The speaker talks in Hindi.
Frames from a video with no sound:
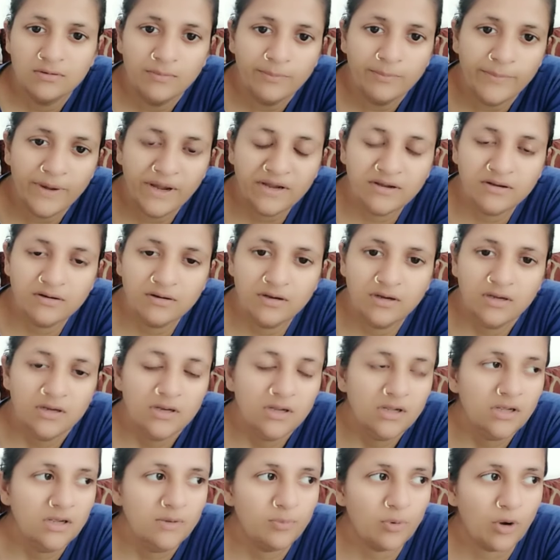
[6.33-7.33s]
माइग्रेन
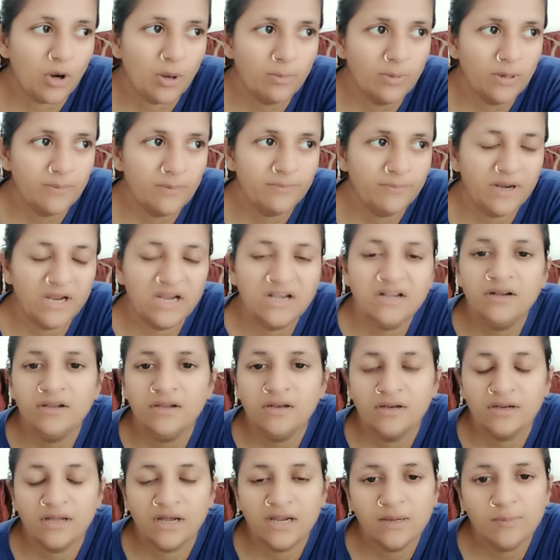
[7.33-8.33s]
की प्रॉब्लम
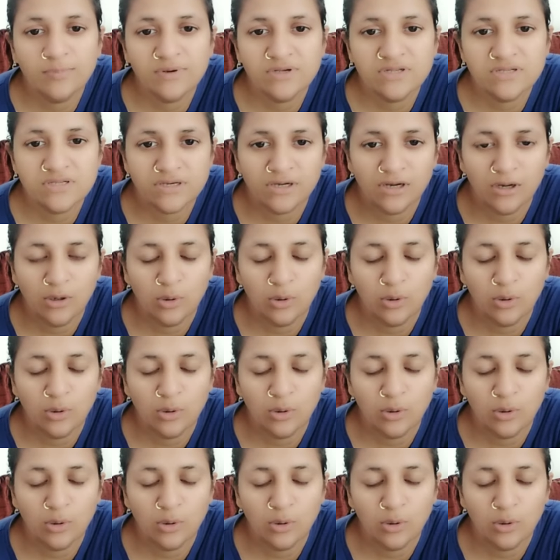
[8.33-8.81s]
99 परसेंट